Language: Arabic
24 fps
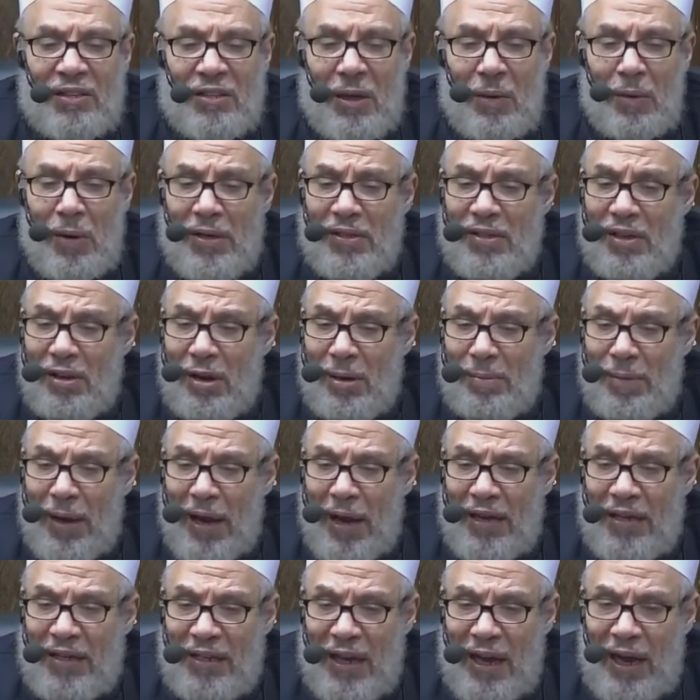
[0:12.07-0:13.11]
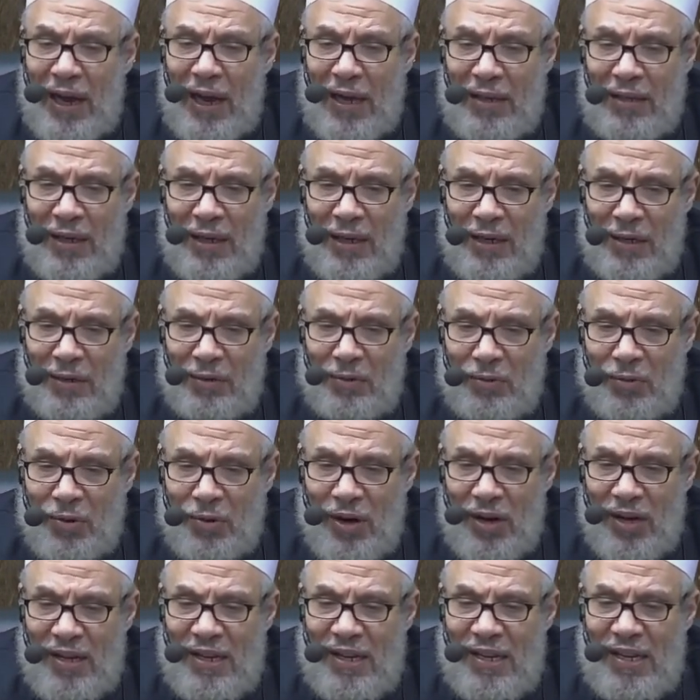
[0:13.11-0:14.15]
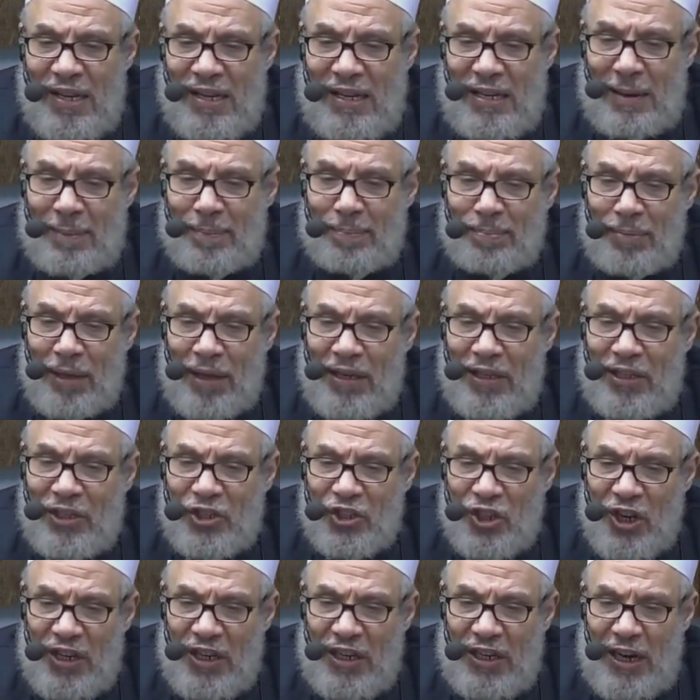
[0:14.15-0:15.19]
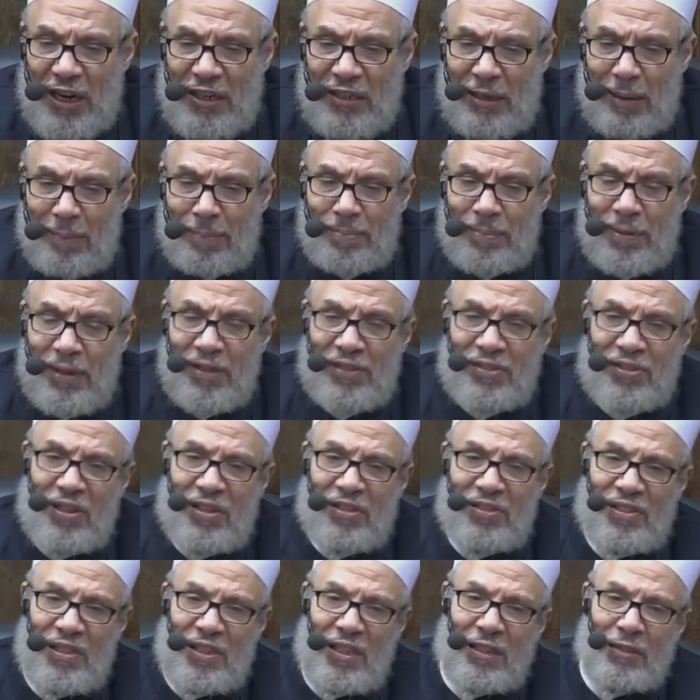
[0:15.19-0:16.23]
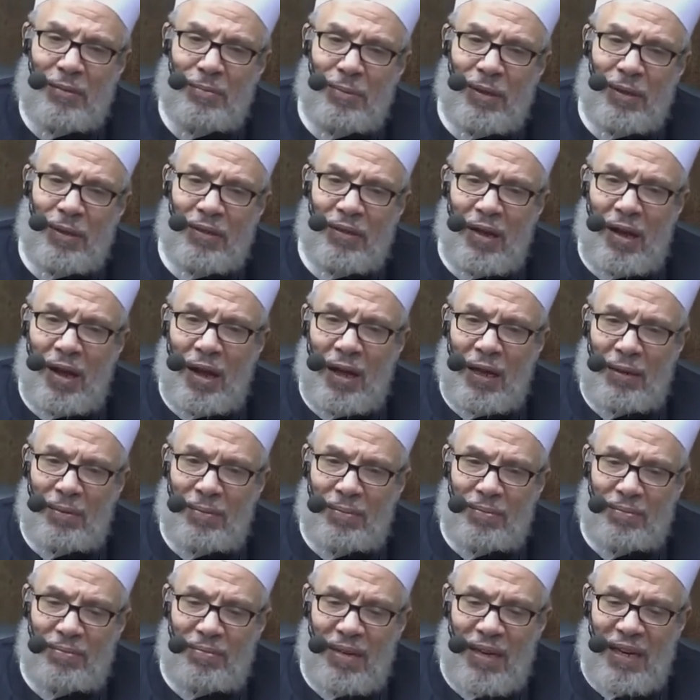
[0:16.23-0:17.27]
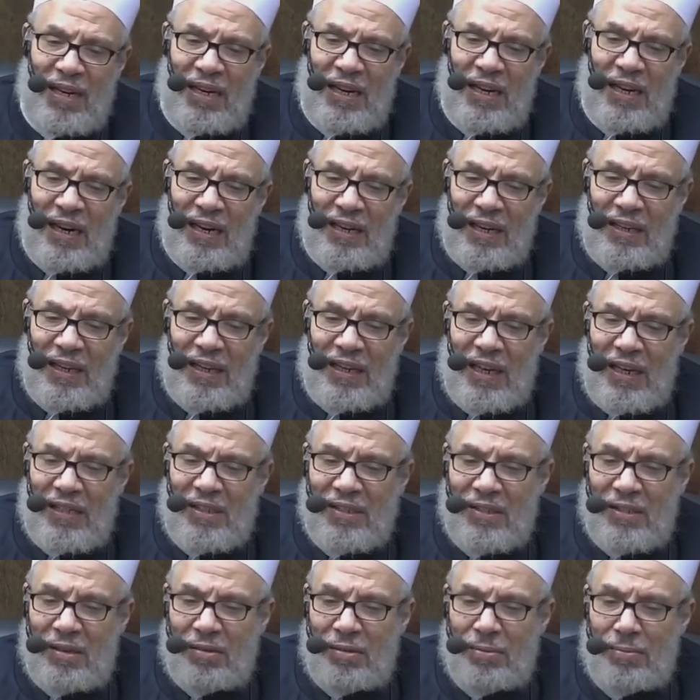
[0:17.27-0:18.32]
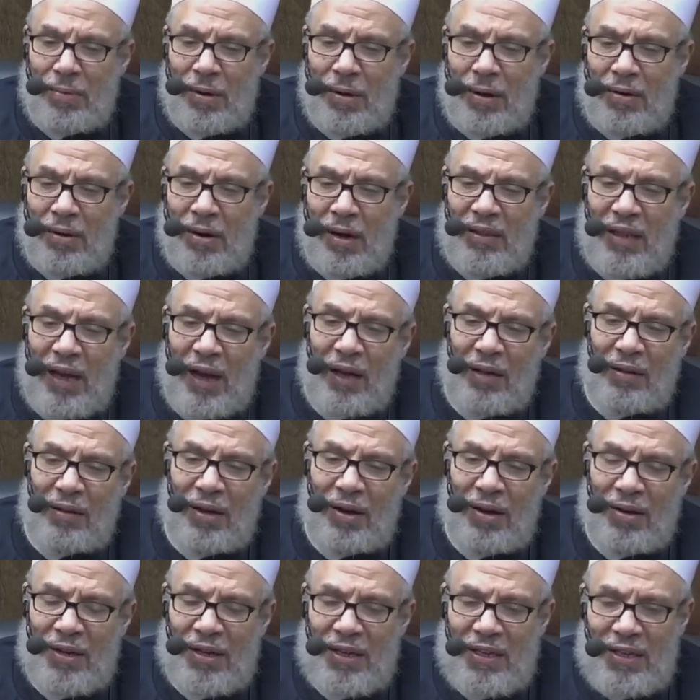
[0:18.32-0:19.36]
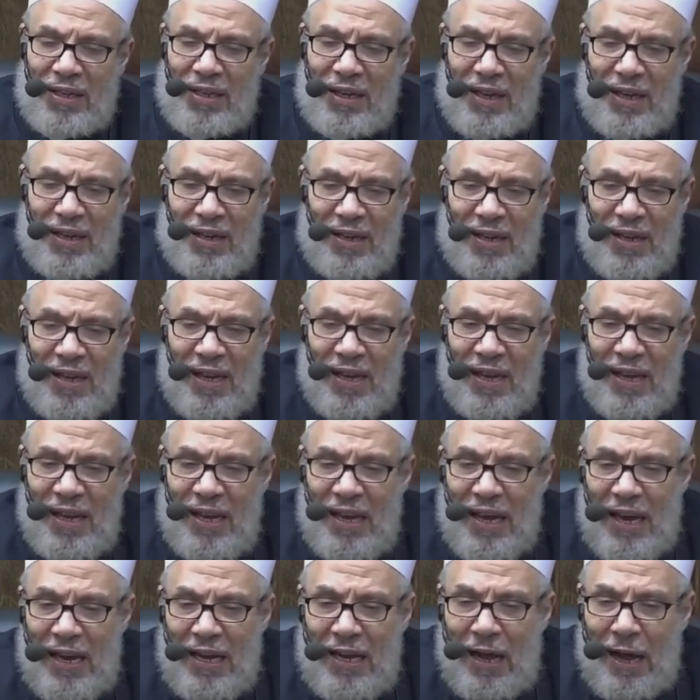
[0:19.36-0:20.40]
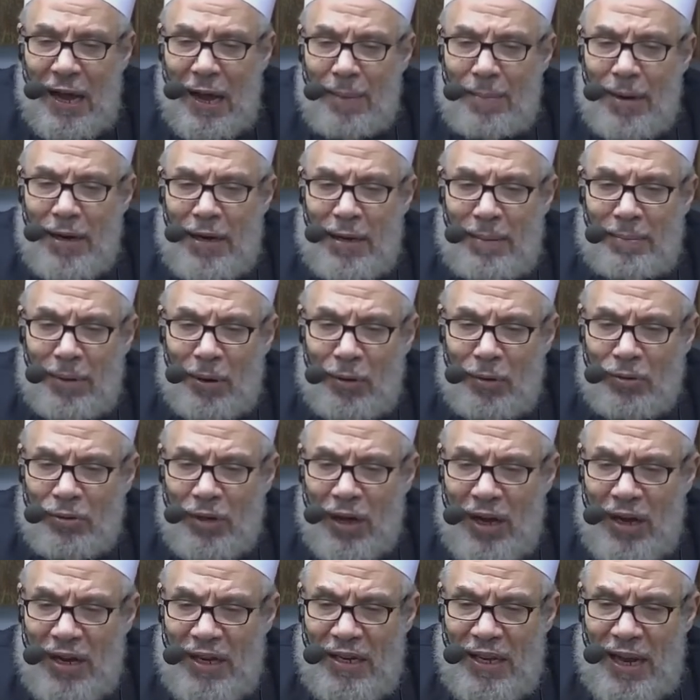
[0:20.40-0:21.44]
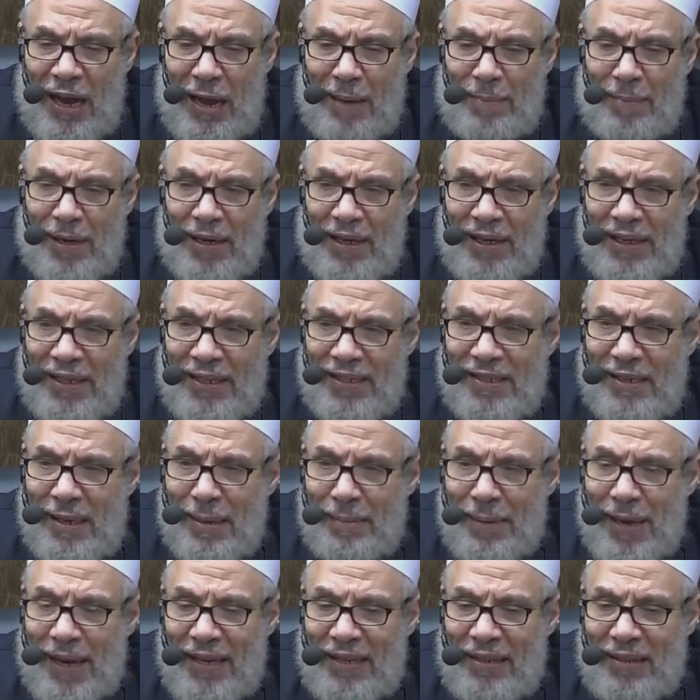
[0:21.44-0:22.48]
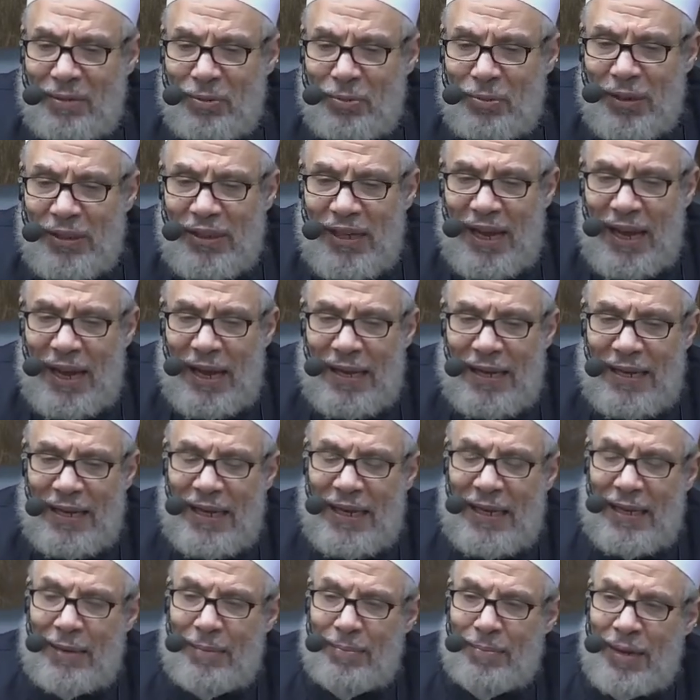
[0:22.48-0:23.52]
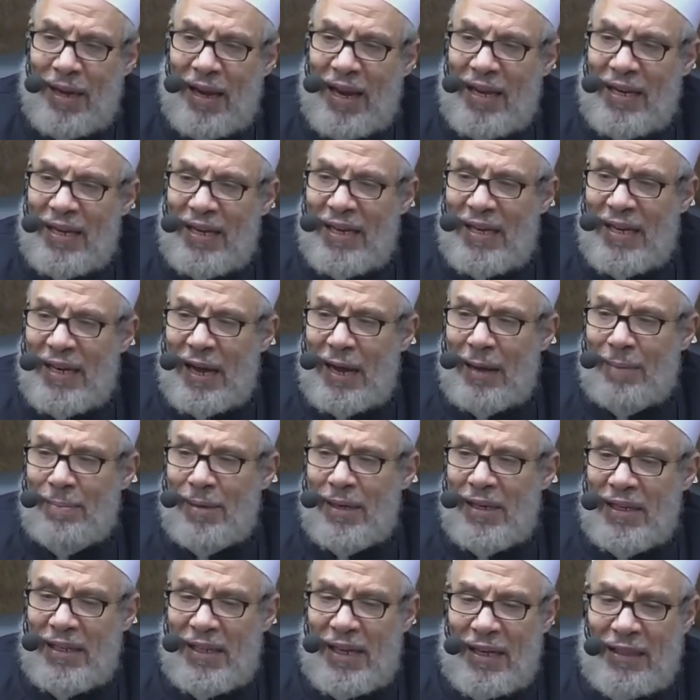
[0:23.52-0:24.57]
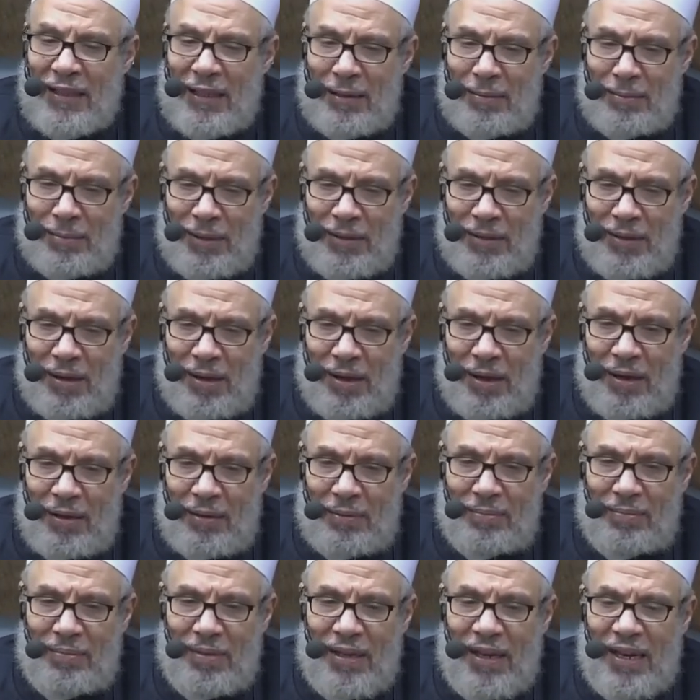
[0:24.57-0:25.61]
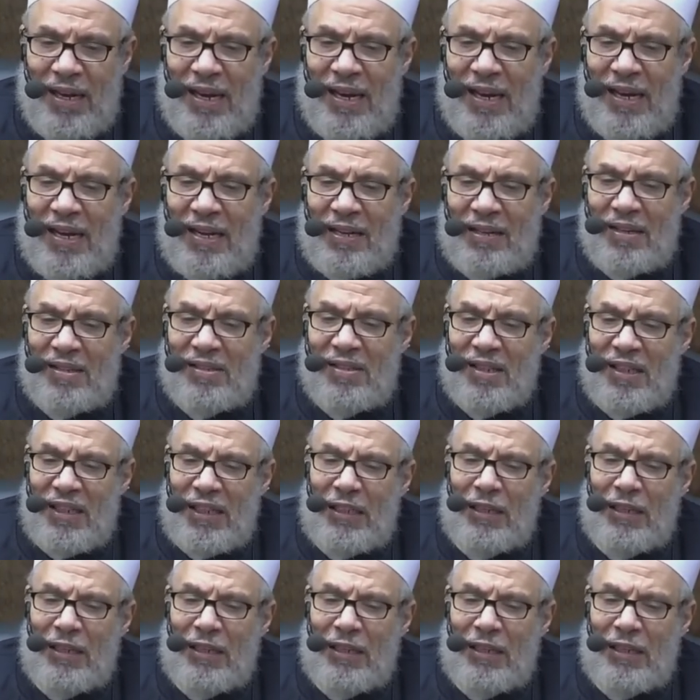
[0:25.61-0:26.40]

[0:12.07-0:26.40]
تواصل معي أحد الإخوة يمتلي شركة تملك سلسلة مطاعم لديها استثمارات عقارية العمل المعروض عليه عمل حسابات وتحليل مالي لعمليات المطاعم 90%